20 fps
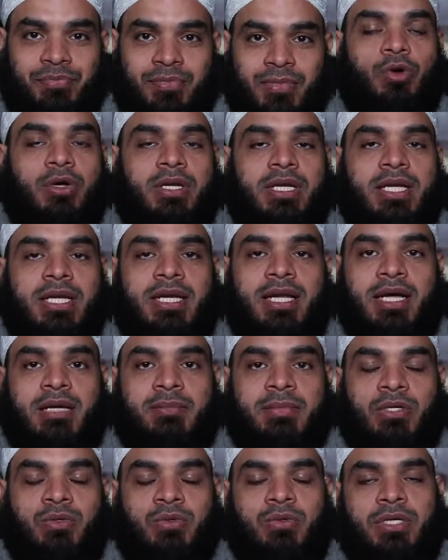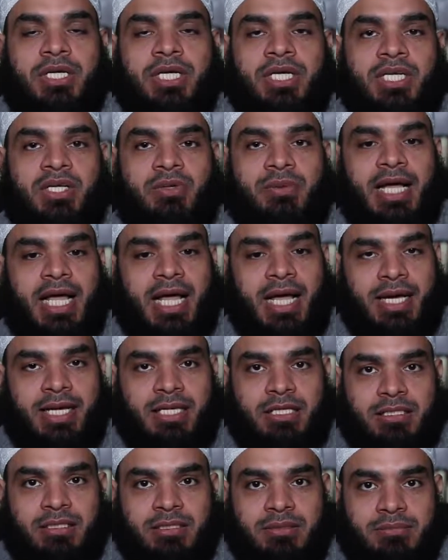كل اللي عملوه إن
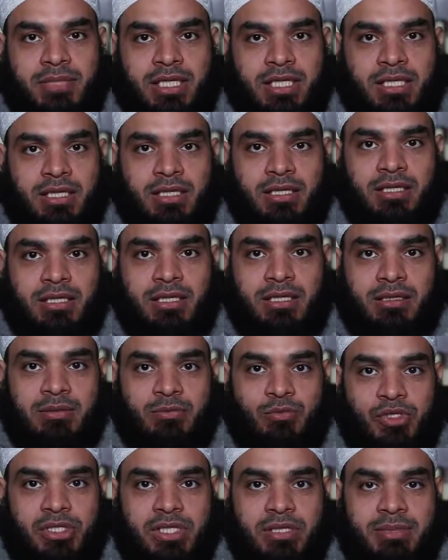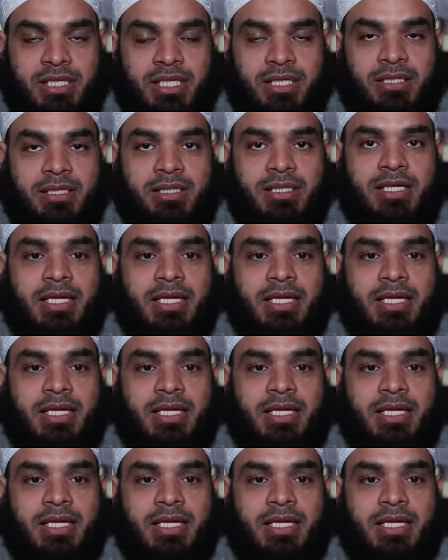واحد من المسلمين